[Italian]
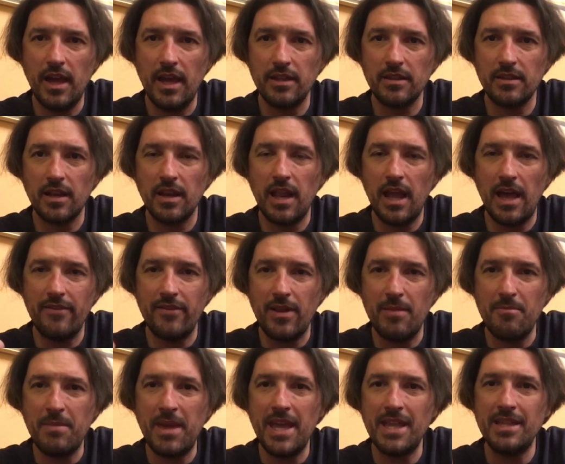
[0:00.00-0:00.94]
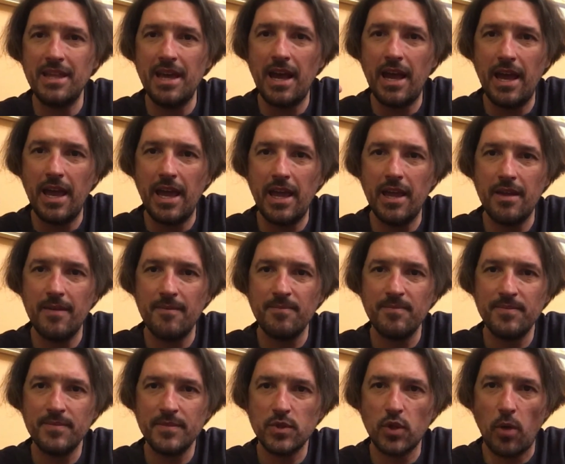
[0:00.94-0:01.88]
entry level media e
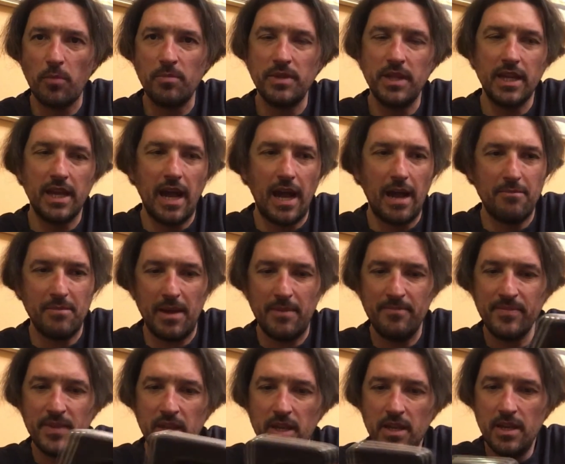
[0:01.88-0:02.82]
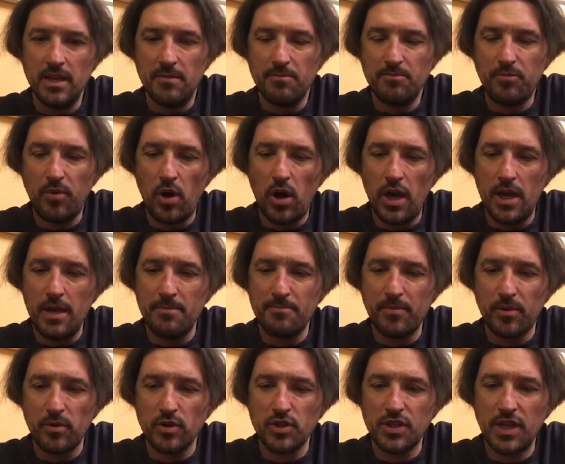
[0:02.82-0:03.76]
top di gamma poi
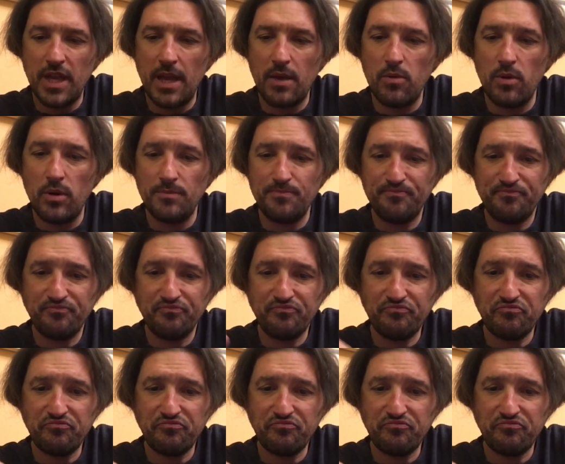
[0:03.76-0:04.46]
proseguo